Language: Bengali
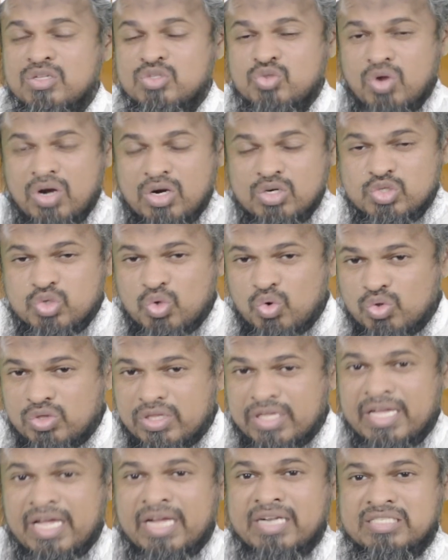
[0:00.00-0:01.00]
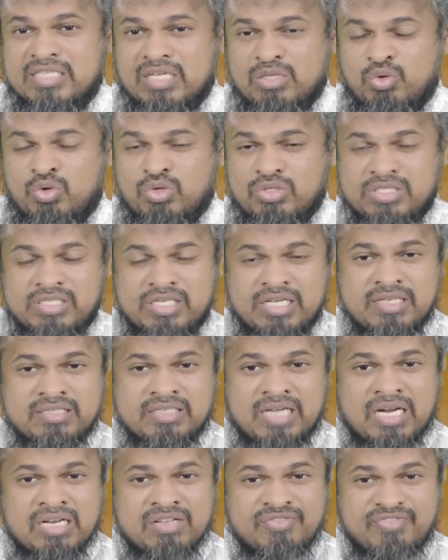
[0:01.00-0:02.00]
সোরার শুরুতেই এরশাদ হচ্ছে
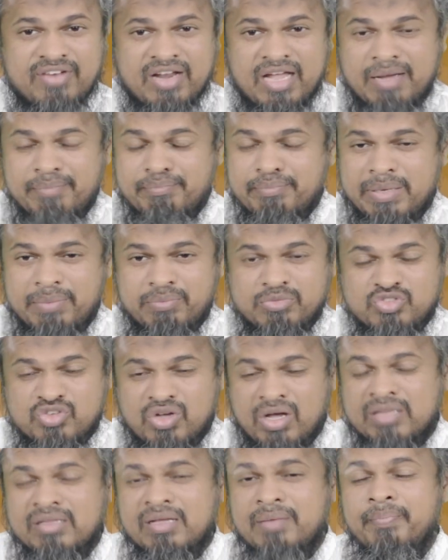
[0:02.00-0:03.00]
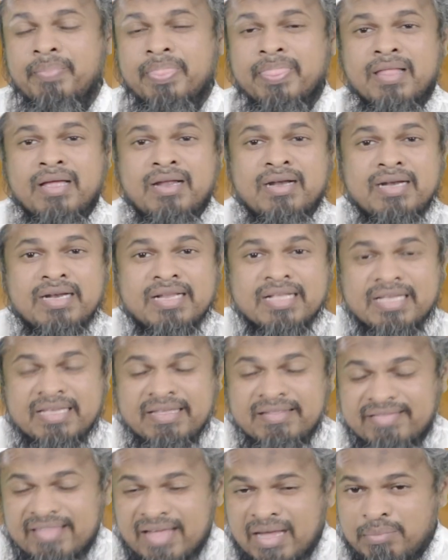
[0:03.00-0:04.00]
যে আলিফলাম মিম সদ
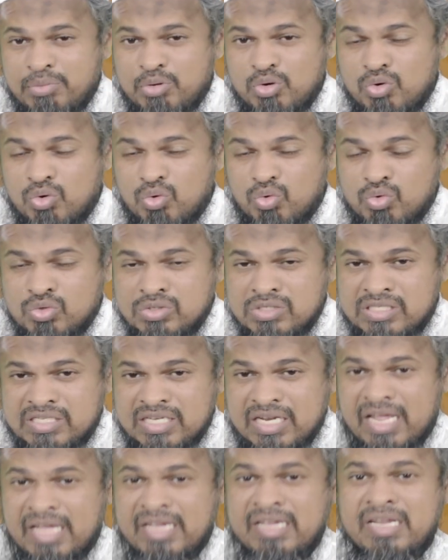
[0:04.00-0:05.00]
কিতাবুন উনজিলা